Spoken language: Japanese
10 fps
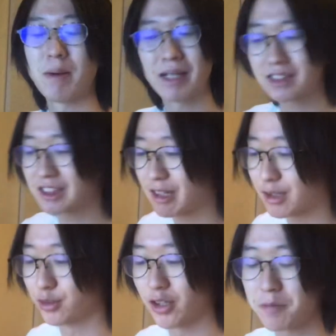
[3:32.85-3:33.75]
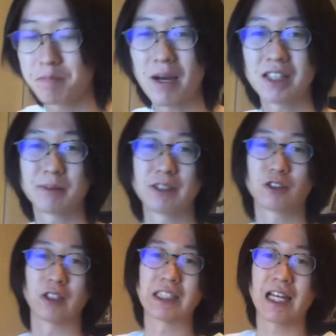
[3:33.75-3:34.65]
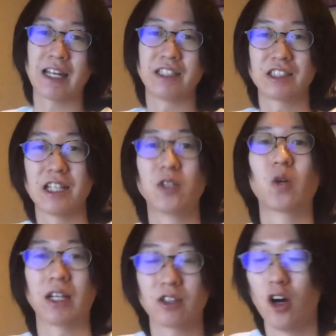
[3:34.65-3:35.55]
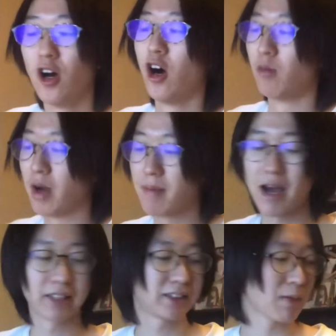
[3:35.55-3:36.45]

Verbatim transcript: まあ、まずはこの一般発売ちょっとね、チャレンジしていこうかなと思います。